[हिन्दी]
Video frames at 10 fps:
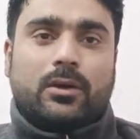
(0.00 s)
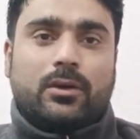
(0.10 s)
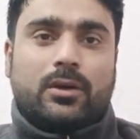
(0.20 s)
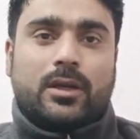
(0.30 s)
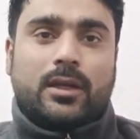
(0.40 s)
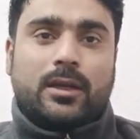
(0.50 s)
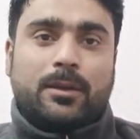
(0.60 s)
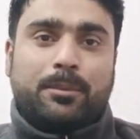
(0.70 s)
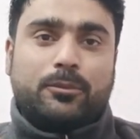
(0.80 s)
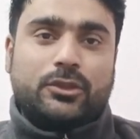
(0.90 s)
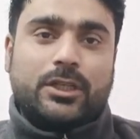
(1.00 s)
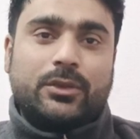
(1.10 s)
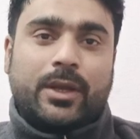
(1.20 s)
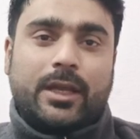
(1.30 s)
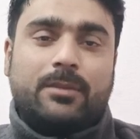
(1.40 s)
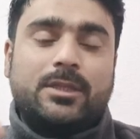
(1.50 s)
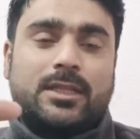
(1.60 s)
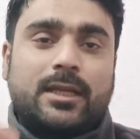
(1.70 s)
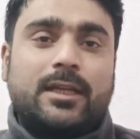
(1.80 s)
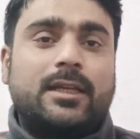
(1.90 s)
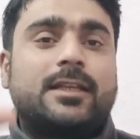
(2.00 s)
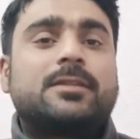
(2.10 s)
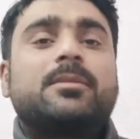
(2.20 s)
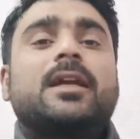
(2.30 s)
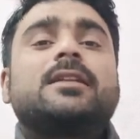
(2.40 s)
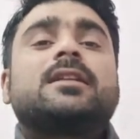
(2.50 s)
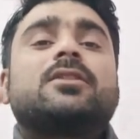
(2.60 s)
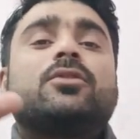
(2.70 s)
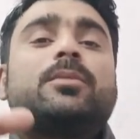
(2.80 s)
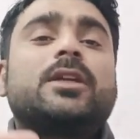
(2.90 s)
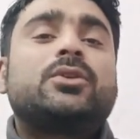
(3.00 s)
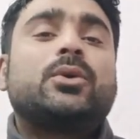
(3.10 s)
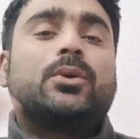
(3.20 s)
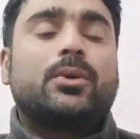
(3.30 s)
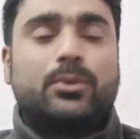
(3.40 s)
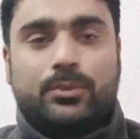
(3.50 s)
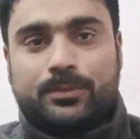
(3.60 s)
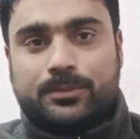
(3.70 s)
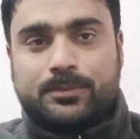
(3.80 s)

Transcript: और मुझे जो है अब चाहिए कि इस मेडिसिन को मैं छोड़ दूँ